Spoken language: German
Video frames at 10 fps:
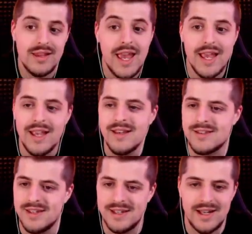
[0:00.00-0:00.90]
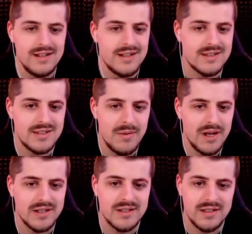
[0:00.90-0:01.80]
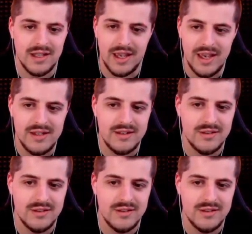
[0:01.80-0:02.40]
Nee, ich sehe gerade das Zimmer. Das ist echt